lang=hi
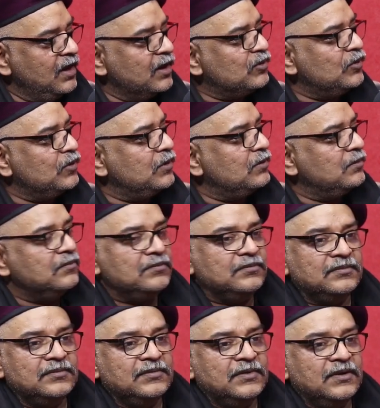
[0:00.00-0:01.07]
एक तो
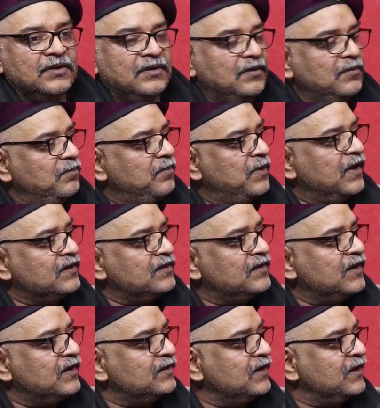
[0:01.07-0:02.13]

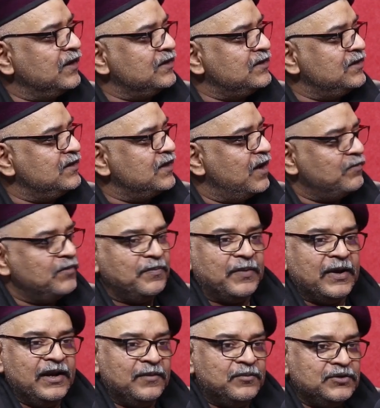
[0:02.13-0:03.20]
बहत्तर तरह की चीज़ें आपने
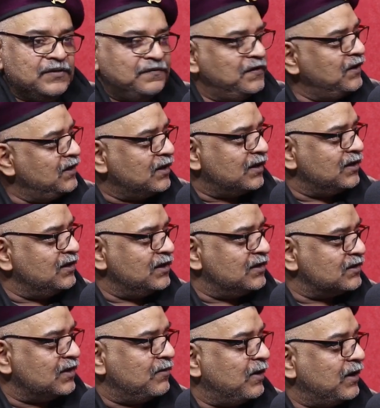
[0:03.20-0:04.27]
पहले मुझे फीड कर दी है इसके